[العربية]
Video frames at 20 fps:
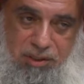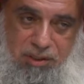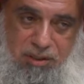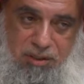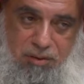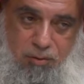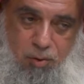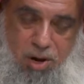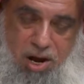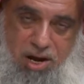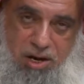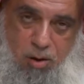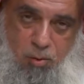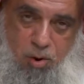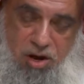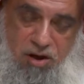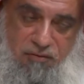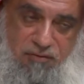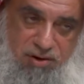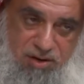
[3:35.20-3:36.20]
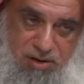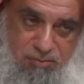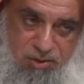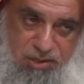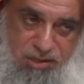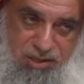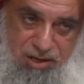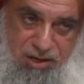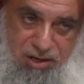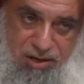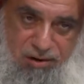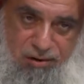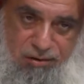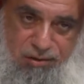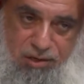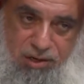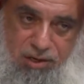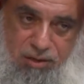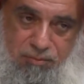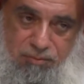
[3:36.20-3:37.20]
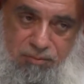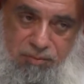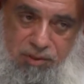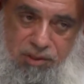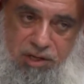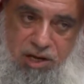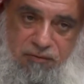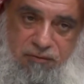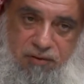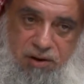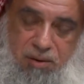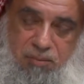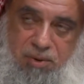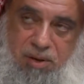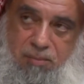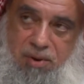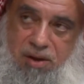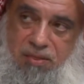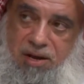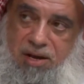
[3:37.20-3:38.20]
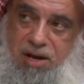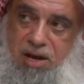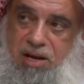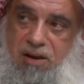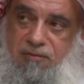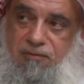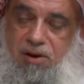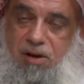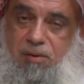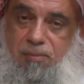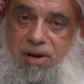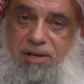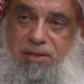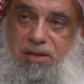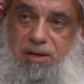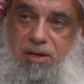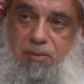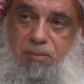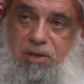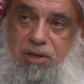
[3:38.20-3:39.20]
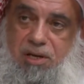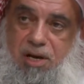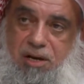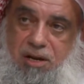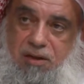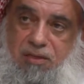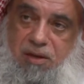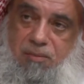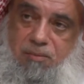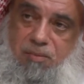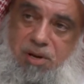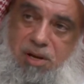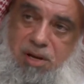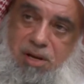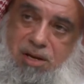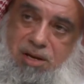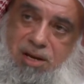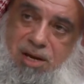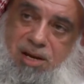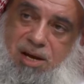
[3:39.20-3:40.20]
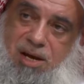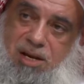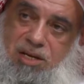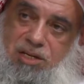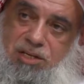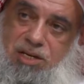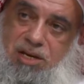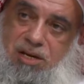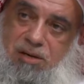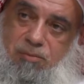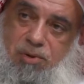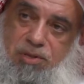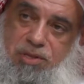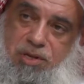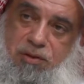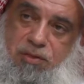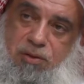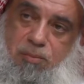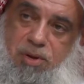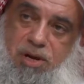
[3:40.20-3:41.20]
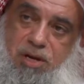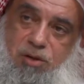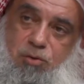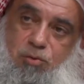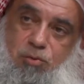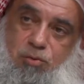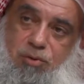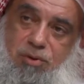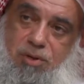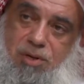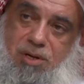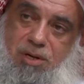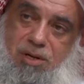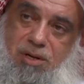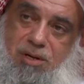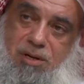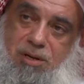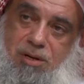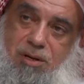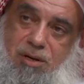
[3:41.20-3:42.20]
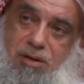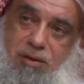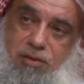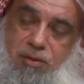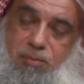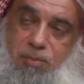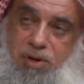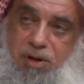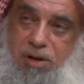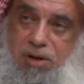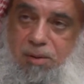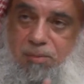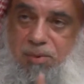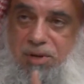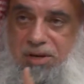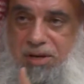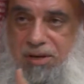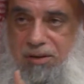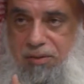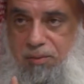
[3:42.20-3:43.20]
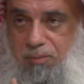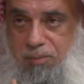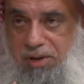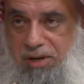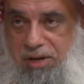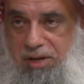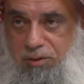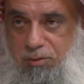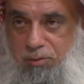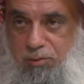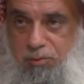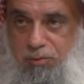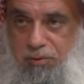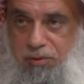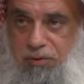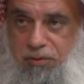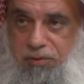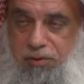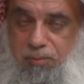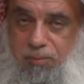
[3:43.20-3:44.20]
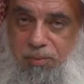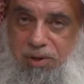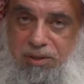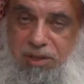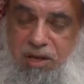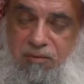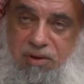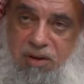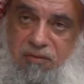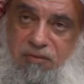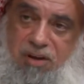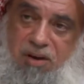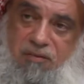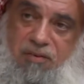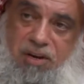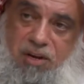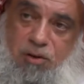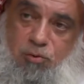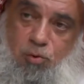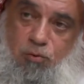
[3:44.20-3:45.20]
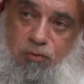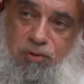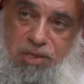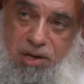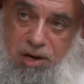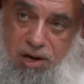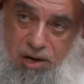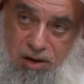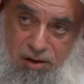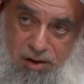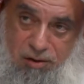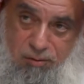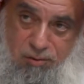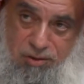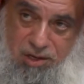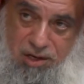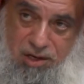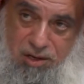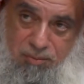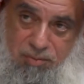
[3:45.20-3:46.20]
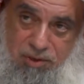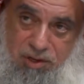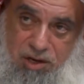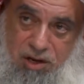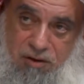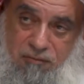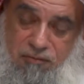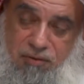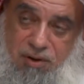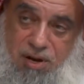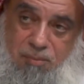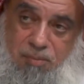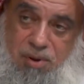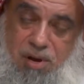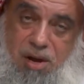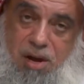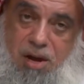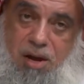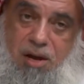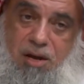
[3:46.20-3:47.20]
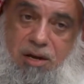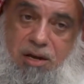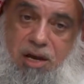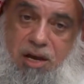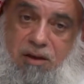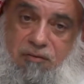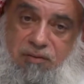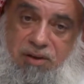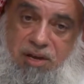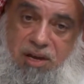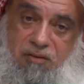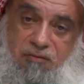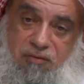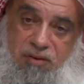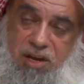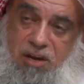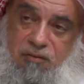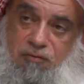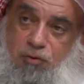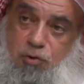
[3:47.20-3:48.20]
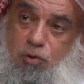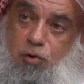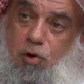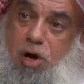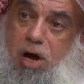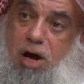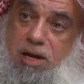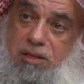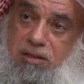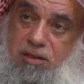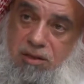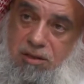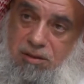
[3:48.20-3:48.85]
وأين وقف النبي صلى الله عليه وسلم كيف رمى ماذا كان يفعل بعد الرمي كان يذهب ينحني شيئا بسيطا ثم يدعو ثم يمينا ثم يدعو ثم طيب كيف كان يطوف صلى الله عليه وسلم نعم. كيف قبل كيف كيف كيف جرعات